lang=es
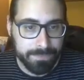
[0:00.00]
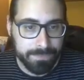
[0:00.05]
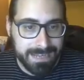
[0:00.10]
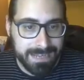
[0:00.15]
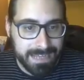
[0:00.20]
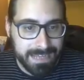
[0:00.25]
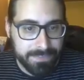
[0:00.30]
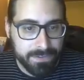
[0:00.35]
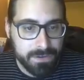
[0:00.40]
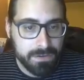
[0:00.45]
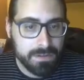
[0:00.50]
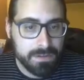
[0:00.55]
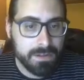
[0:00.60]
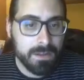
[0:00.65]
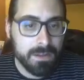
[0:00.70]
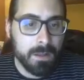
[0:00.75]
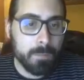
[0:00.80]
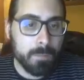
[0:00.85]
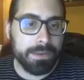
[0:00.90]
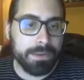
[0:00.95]
Gladio,
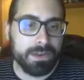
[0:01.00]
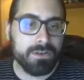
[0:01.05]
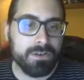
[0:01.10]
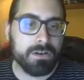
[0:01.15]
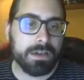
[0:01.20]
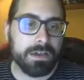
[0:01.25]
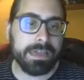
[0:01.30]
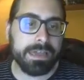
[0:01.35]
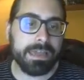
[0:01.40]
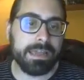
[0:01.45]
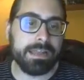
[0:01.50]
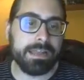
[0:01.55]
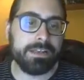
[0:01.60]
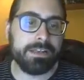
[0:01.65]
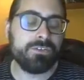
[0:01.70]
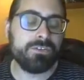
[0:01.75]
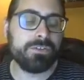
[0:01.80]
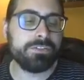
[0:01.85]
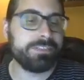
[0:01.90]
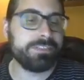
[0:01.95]
pero eh,
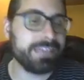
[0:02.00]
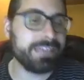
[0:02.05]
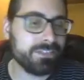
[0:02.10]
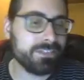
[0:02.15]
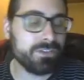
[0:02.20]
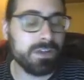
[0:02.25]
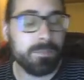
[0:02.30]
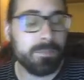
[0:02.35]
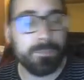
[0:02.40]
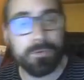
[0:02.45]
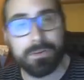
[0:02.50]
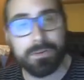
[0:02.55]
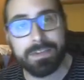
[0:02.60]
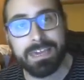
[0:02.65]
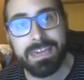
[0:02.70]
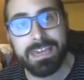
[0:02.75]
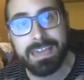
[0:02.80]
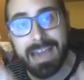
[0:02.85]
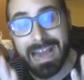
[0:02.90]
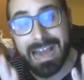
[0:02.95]
no entiendo el por
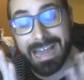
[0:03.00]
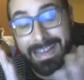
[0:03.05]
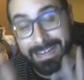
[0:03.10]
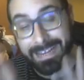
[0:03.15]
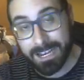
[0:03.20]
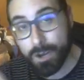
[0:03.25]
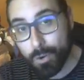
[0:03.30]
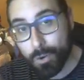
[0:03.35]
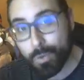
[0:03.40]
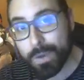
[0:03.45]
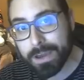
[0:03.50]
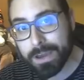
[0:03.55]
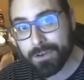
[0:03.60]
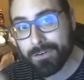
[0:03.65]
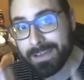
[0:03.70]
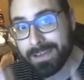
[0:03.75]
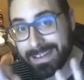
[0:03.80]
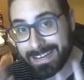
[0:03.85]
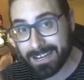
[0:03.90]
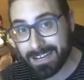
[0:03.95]
qué en el
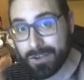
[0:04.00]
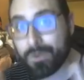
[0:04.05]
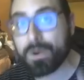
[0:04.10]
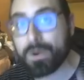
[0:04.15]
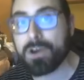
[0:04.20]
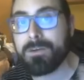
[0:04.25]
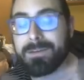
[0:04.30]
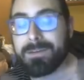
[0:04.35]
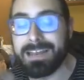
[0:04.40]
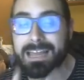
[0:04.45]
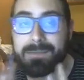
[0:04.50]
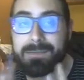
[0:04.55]
juego, en el juego, ¿vale?